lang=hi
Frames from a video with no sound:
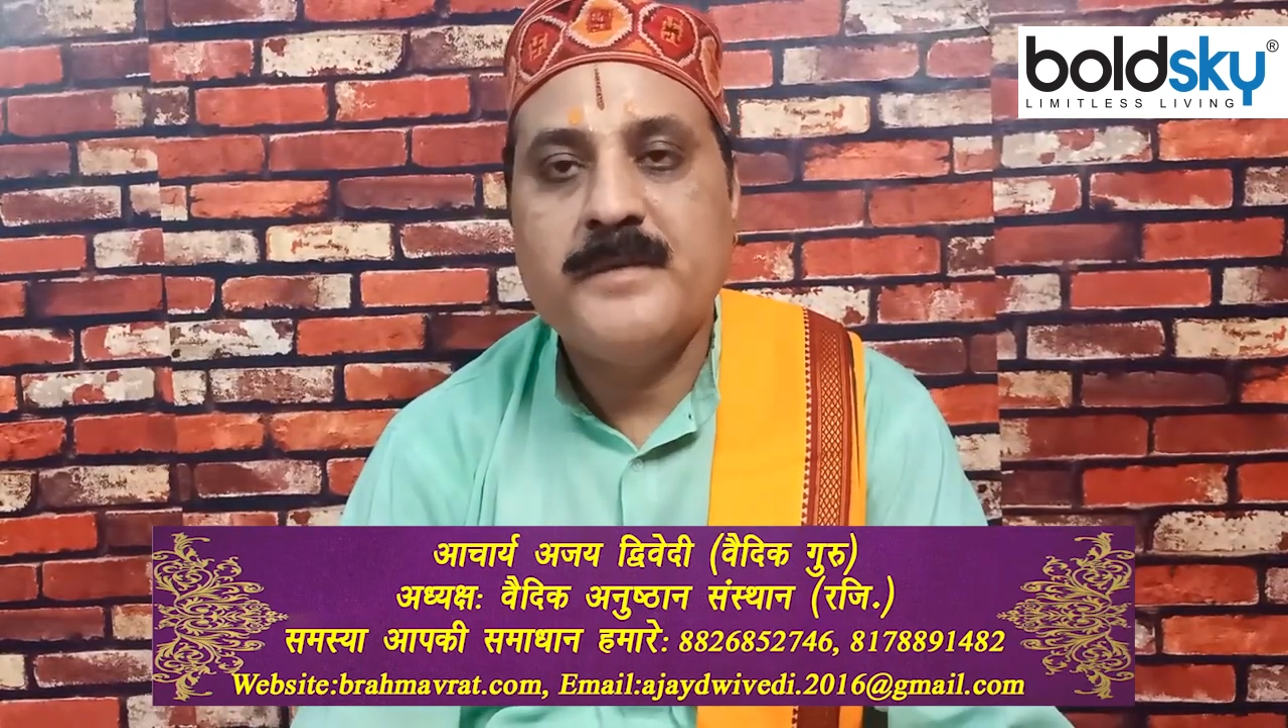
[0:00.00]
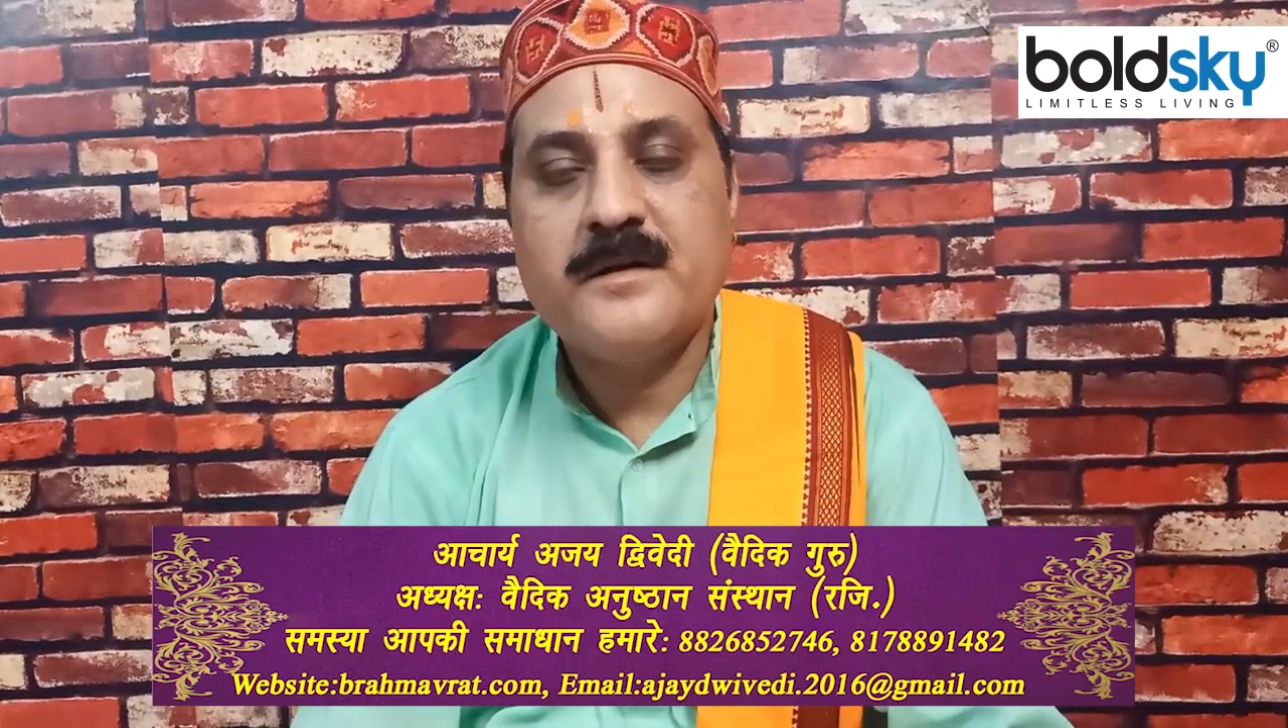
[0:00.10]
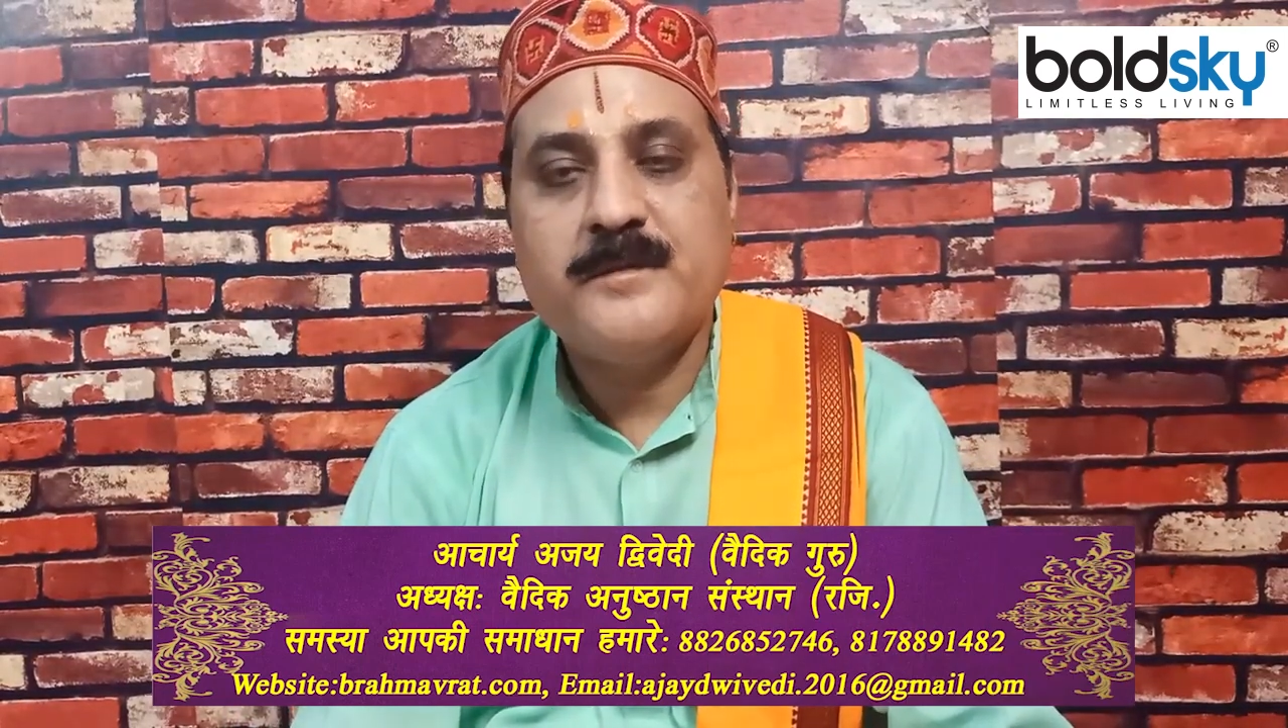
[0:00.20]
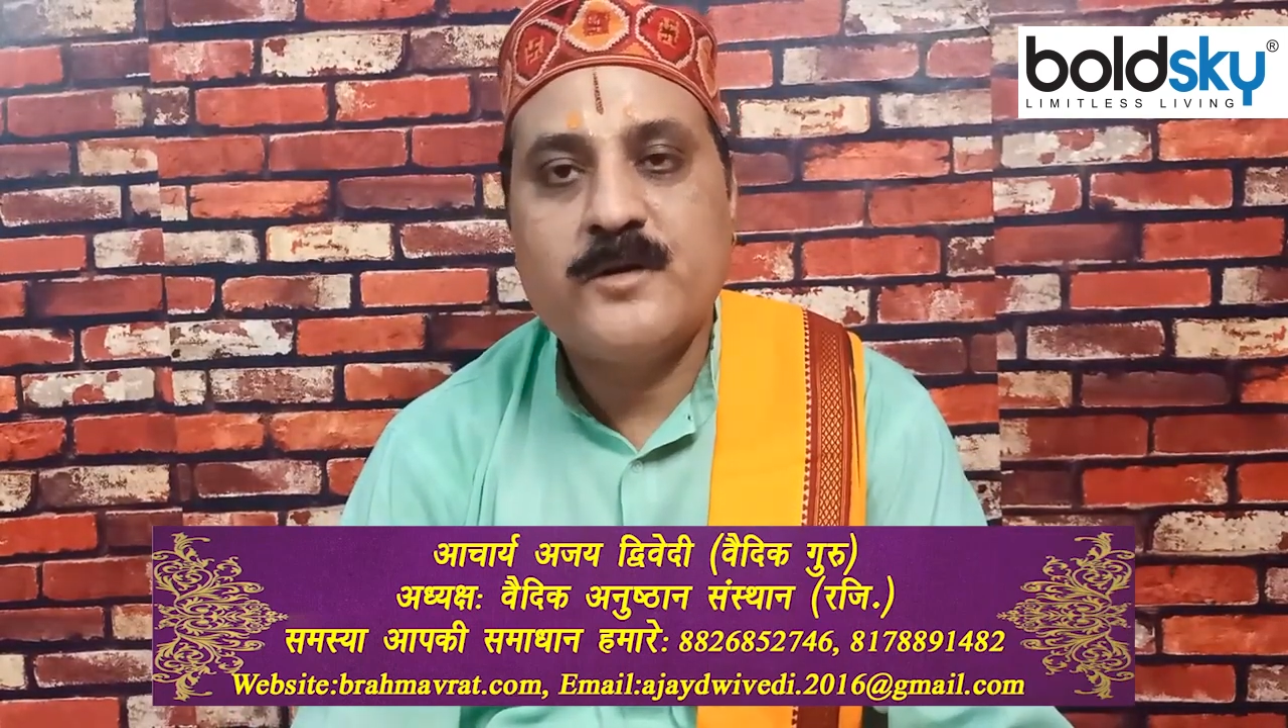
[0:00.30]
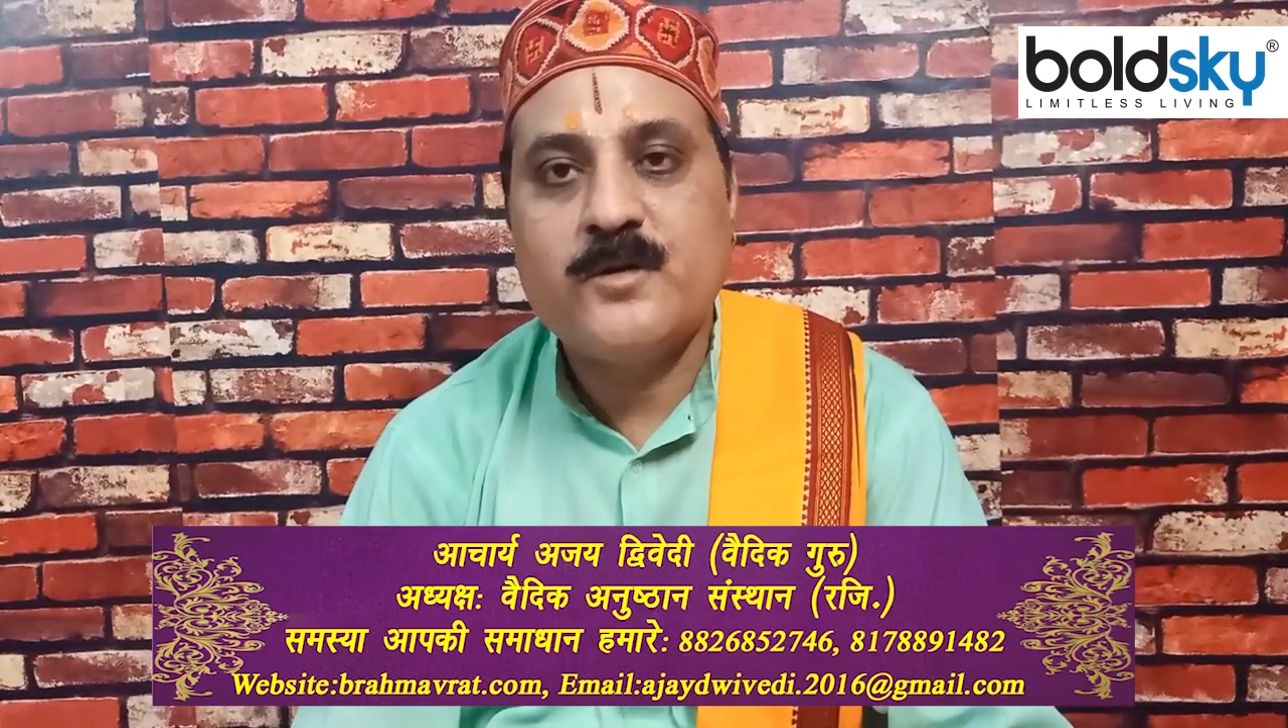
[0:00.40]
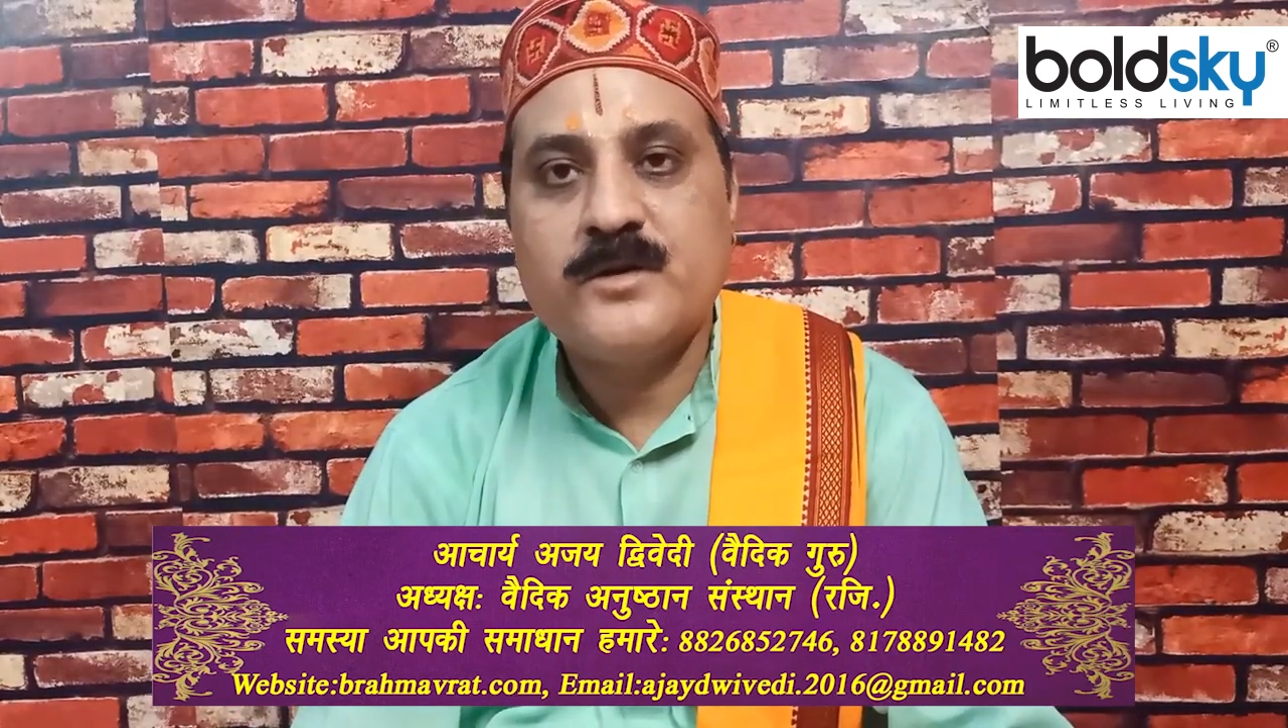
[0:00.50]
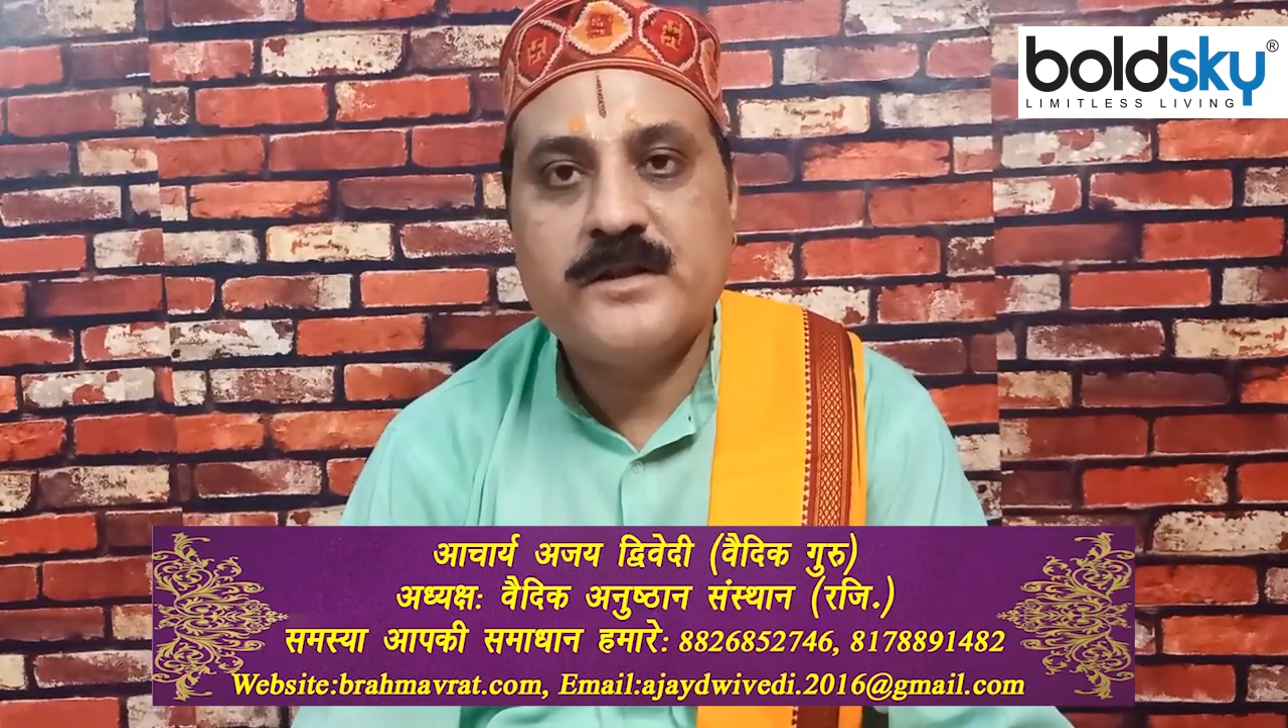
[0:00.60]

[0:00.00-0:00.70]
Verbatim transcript: तेरे मित्रों